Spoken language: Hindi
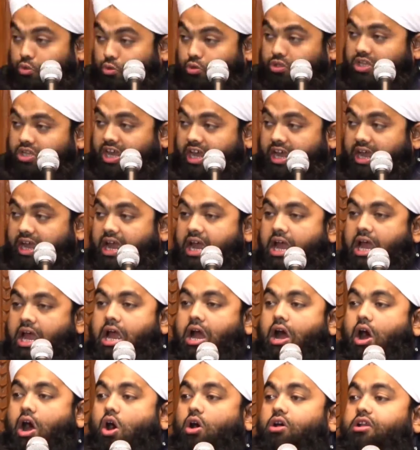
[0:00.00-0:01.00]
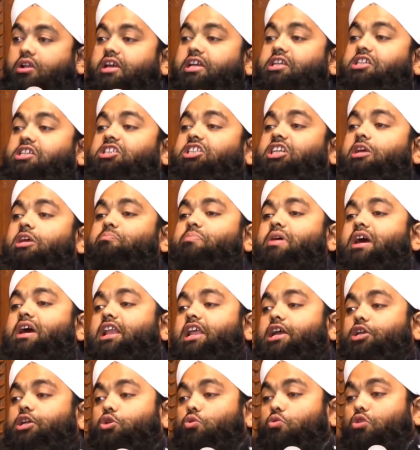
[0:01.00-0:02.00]
मौजूद है और इससे
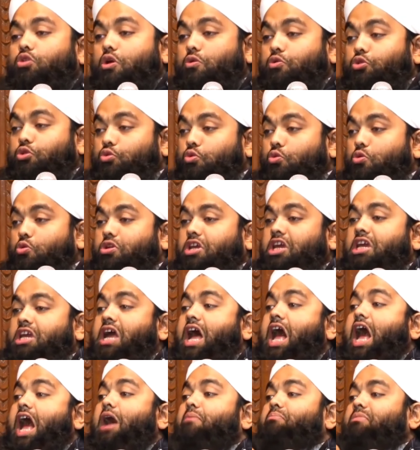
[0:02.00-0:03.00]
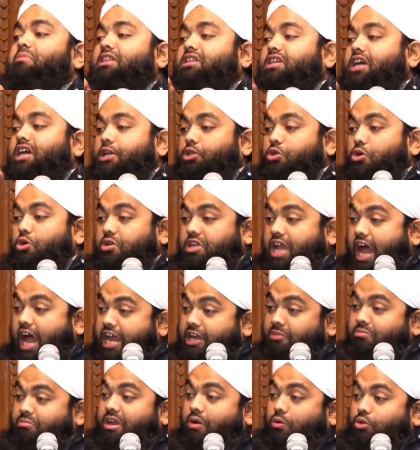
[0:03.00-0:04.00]
पहले चूंकि हजूर की आमद का जो
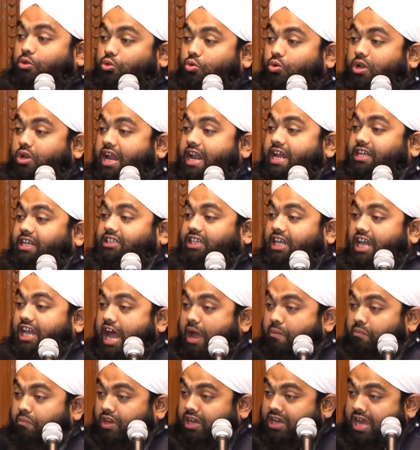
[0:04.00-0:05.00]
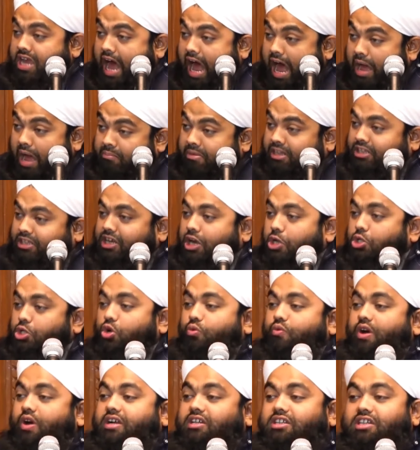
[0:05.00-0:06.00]
टाइम है हजूर आसमाम की आमद का
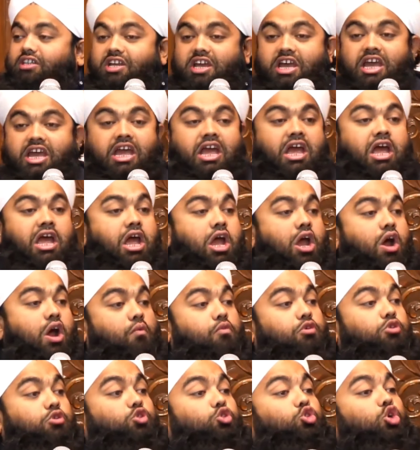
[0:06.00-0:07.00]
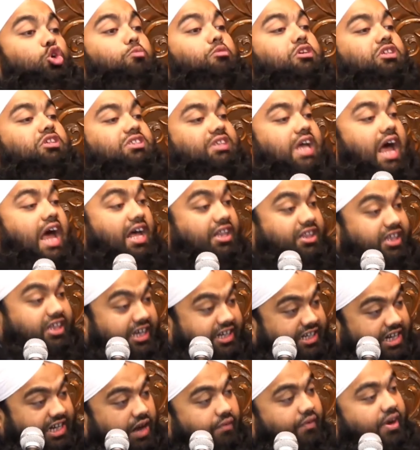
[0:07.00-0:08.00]
जो वक्त है वो सुबह
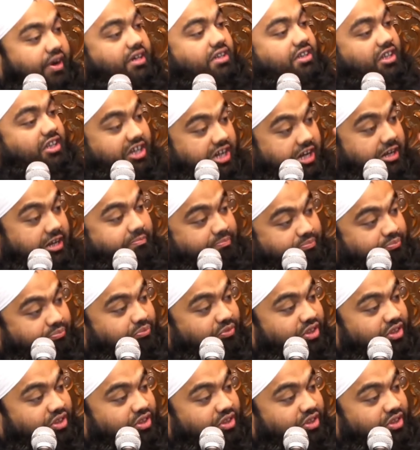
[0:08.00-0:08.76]
सादिक का वक्त है